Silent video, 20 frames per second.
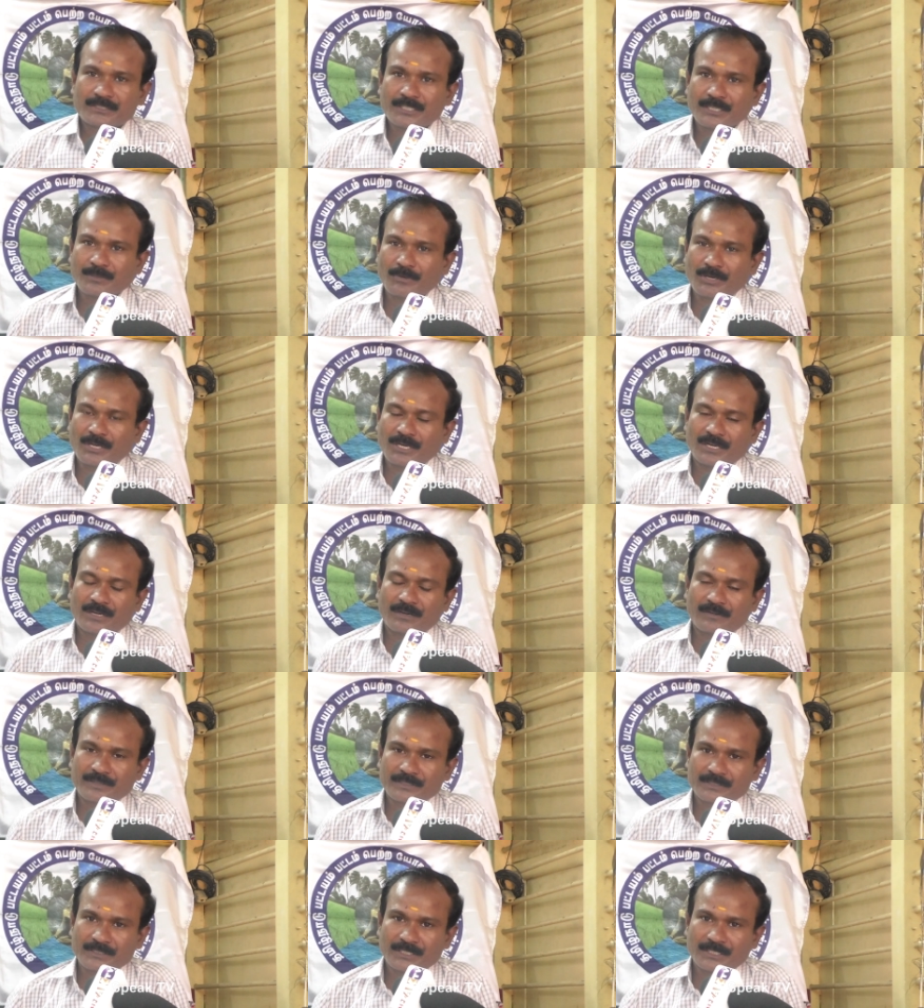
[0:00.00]
திமுக
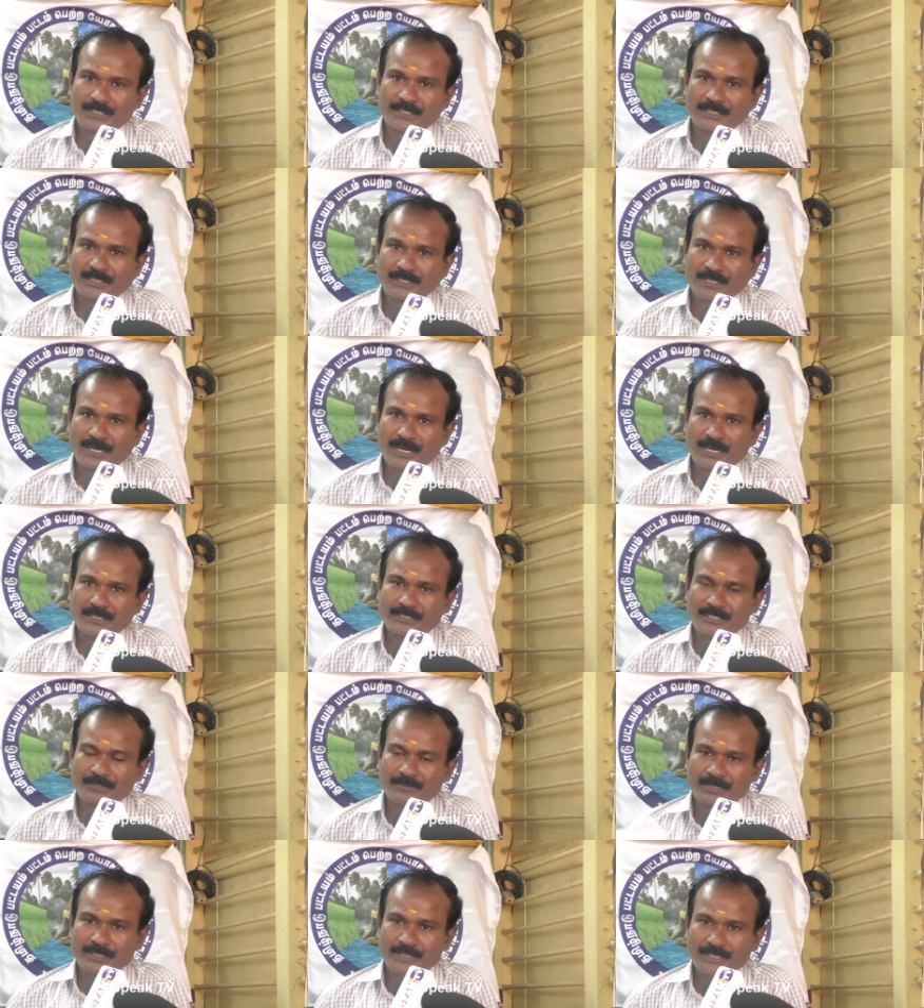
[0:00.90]
வந்து
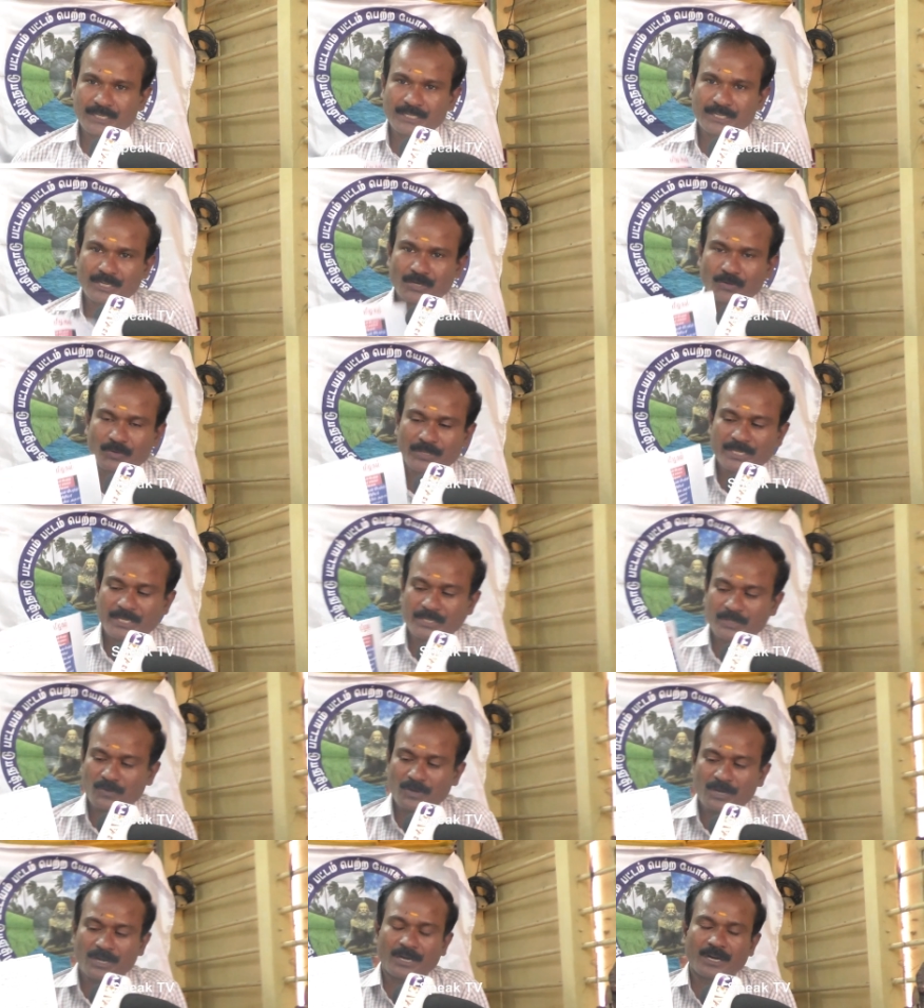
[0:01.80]
ஆட்சி வந்தால் எங்களுடைய
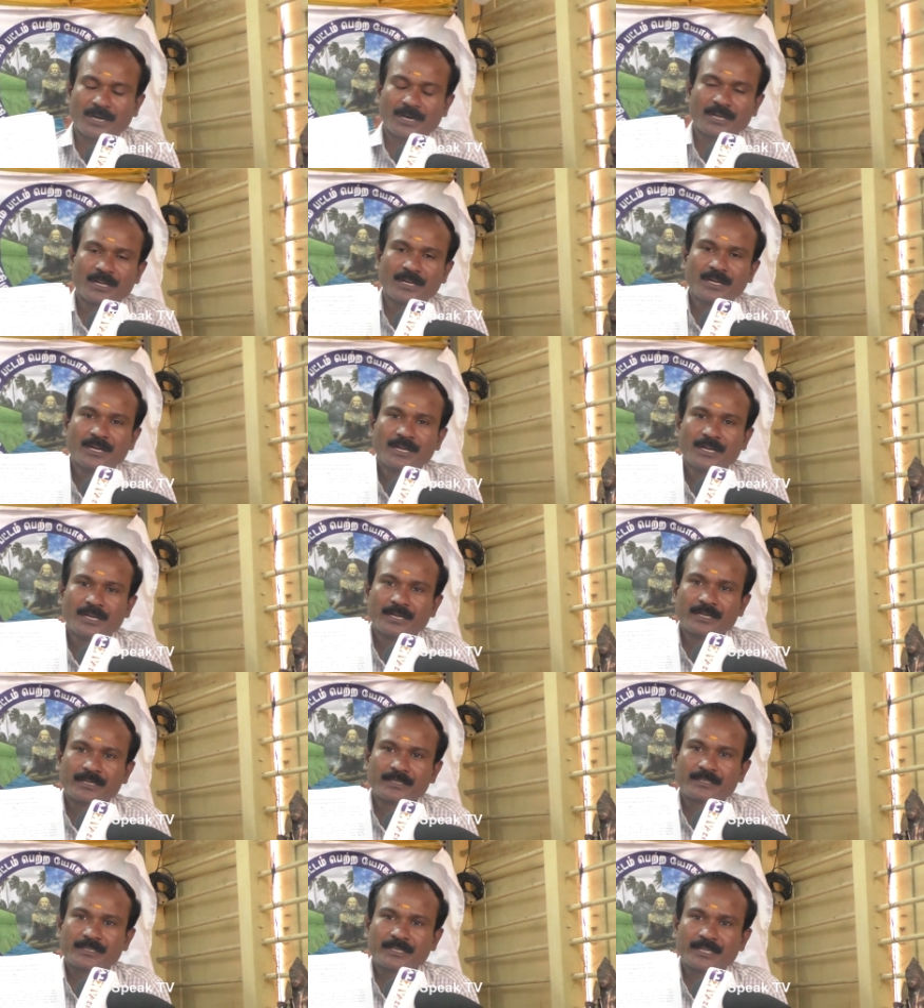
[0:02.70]
யோகா
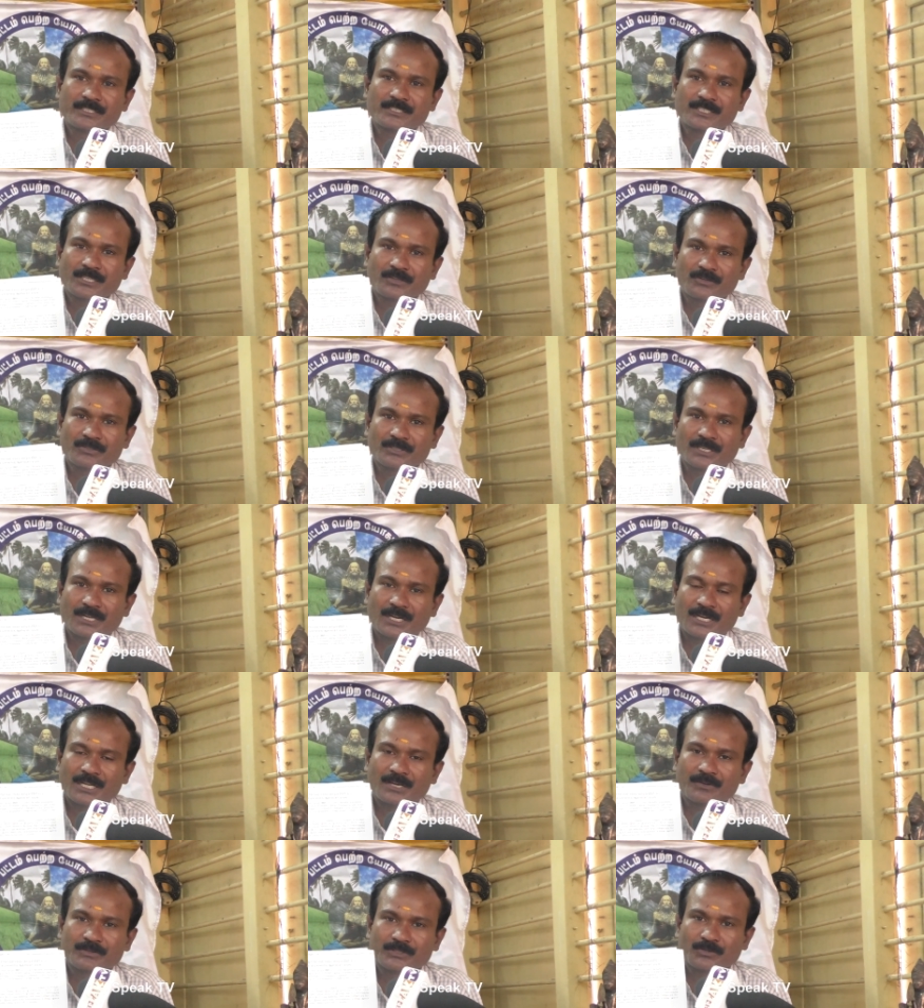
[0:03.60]
டீச்சருக்கு வந்து
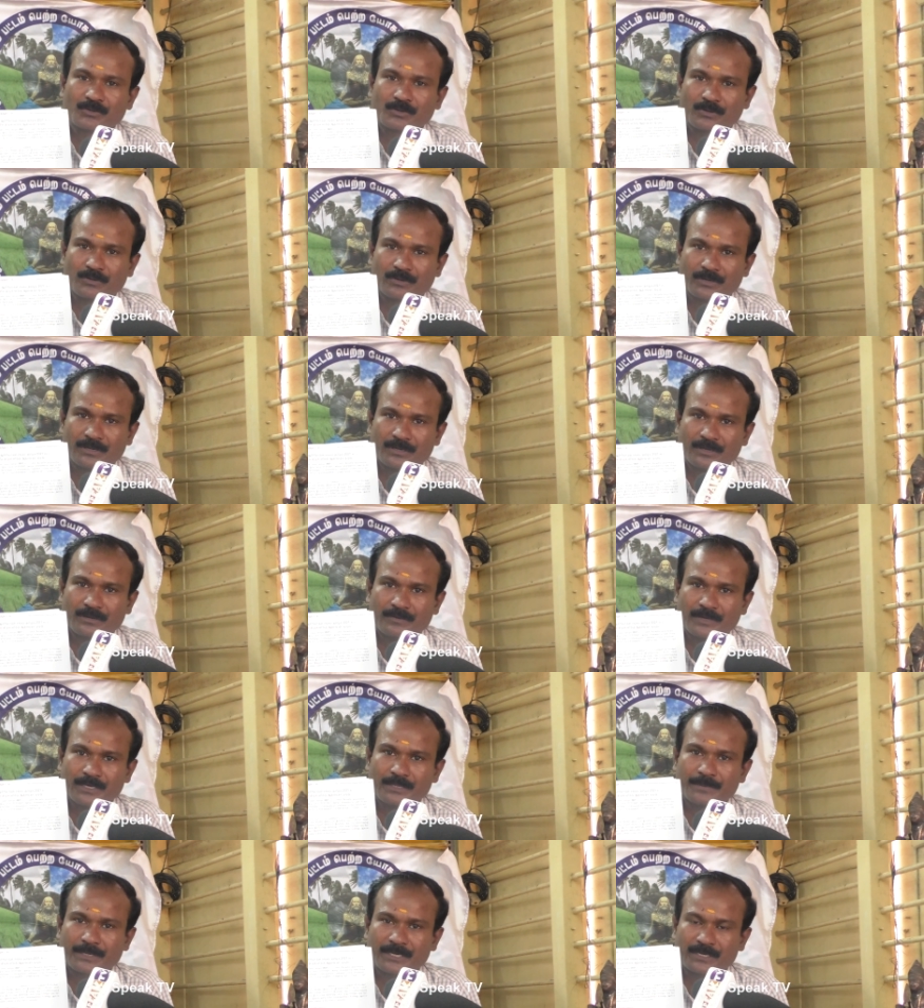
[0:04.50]
நல்லா வந்து ஒரு
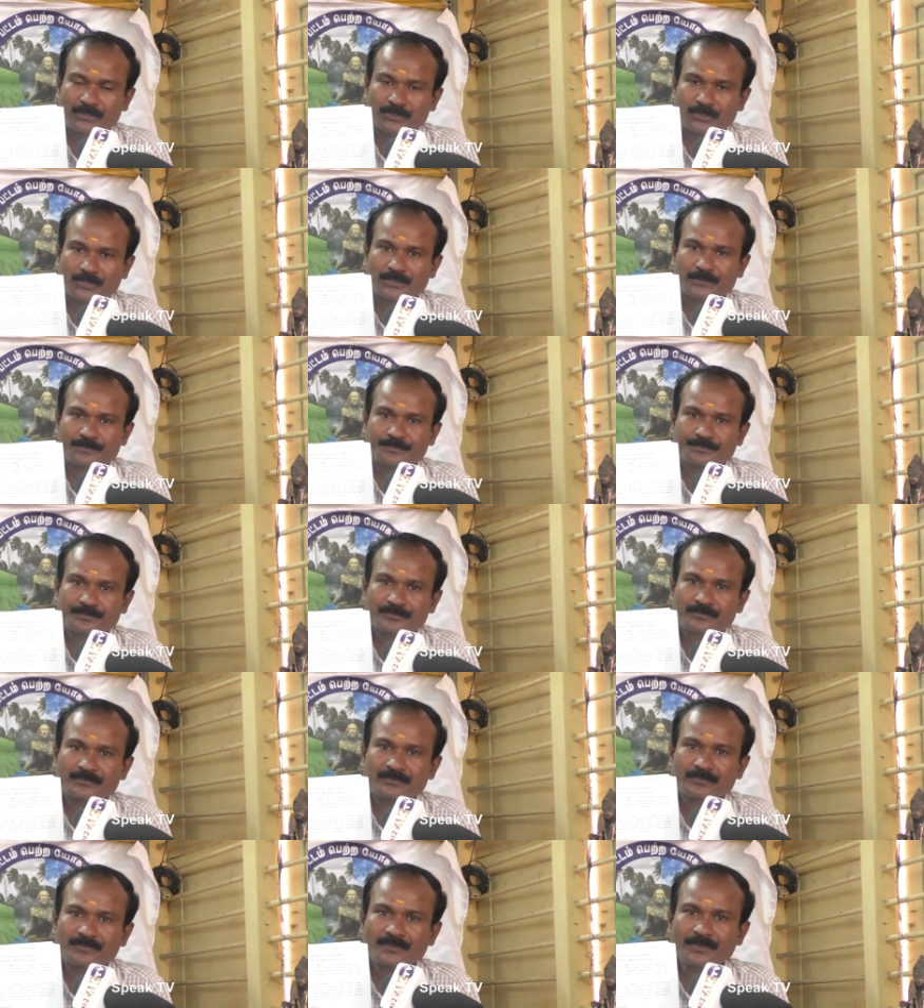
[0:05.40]
வழிபிறக்கும்
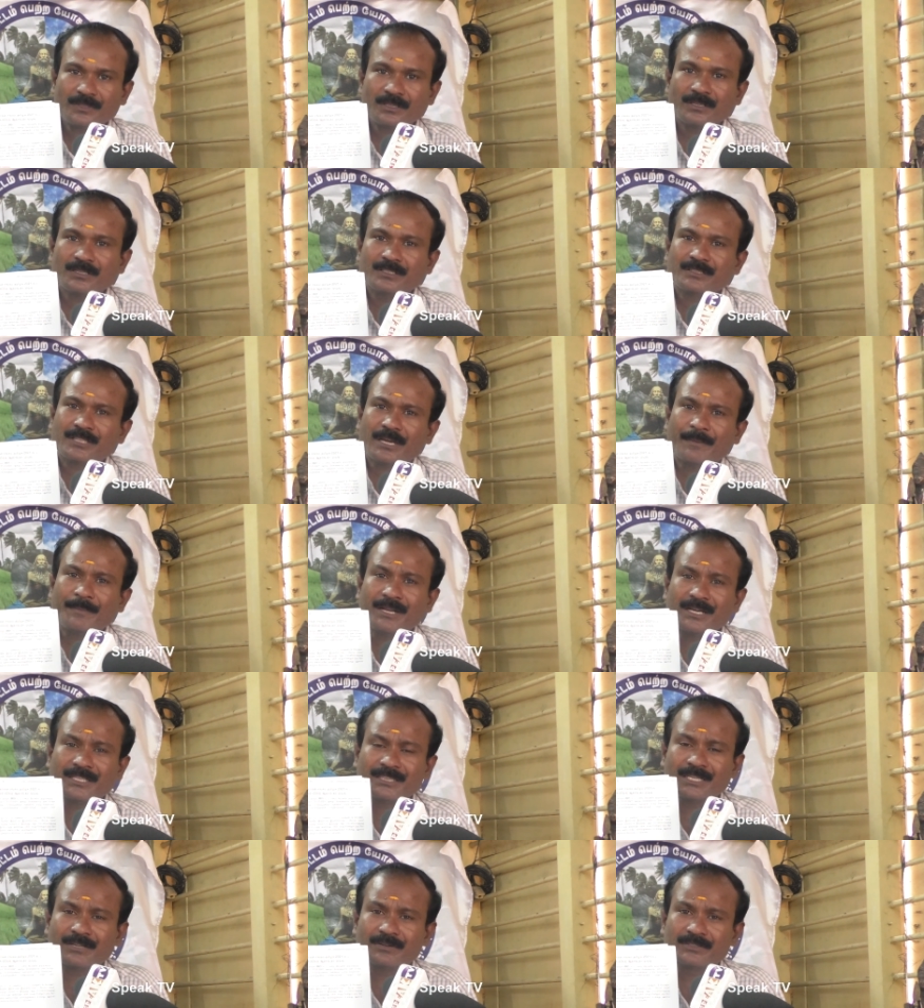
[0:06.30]

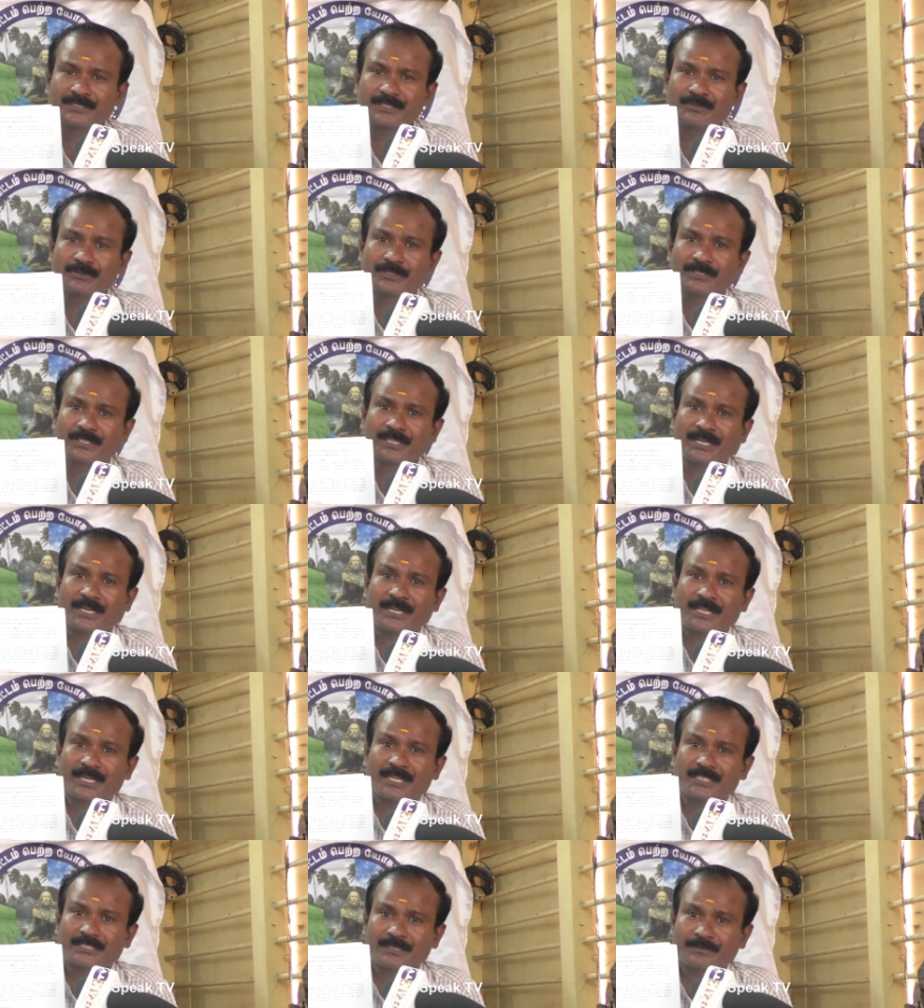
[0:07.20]
தமிழகத்தில் வந்து வந்து
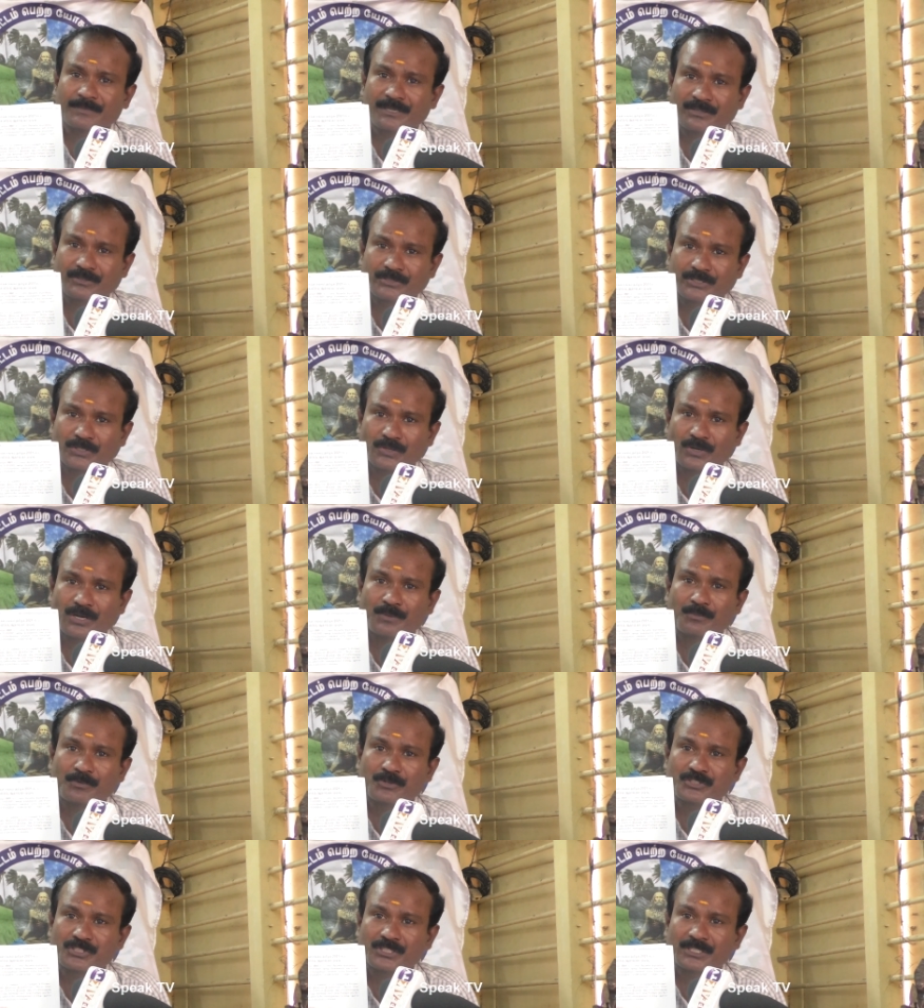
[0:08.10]
ரெண்டரை லட்சம் பேர் வந்து
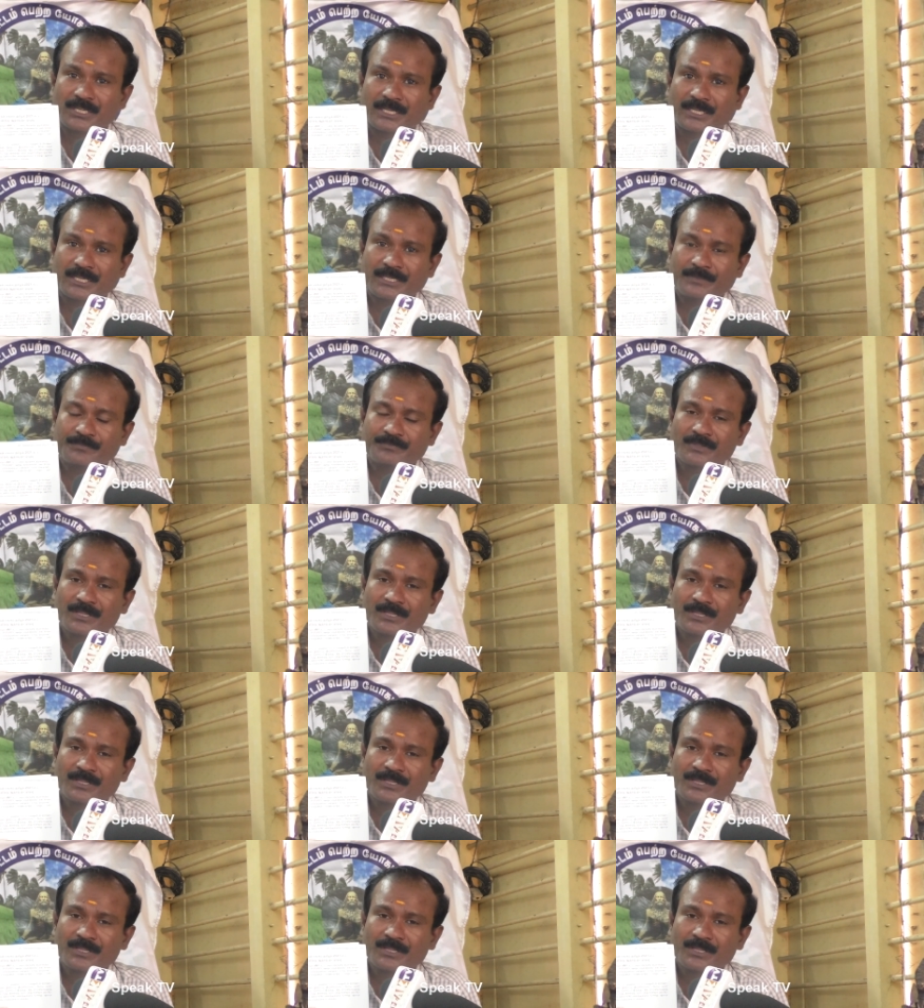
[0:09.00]
யோகா முடிச்சிருக்காங்க